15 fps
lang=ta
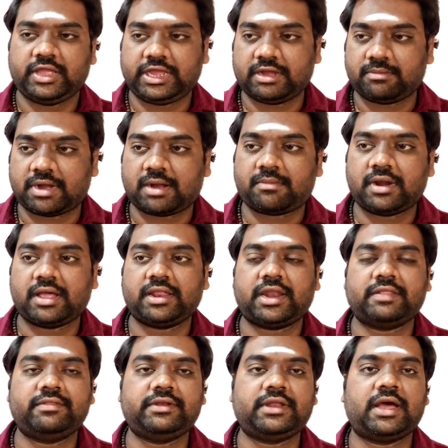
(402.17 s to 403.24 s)
எங்கள் மாமனார்
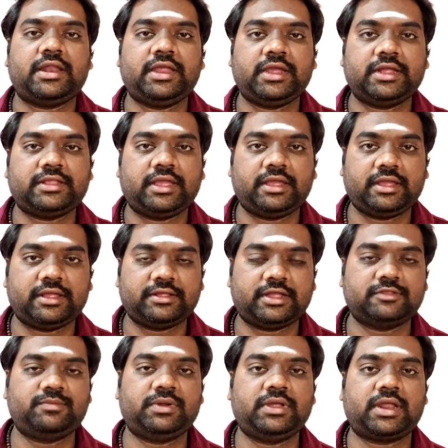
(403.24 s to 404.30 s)
இறந்துட்டார் எங்கள்
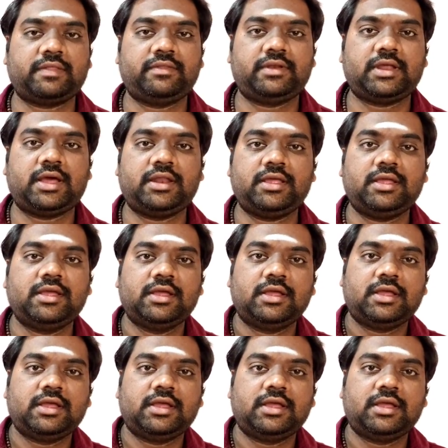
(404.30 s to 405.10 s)
எங்கள் ஹஸ்பண்ட் இறந்துட்டார்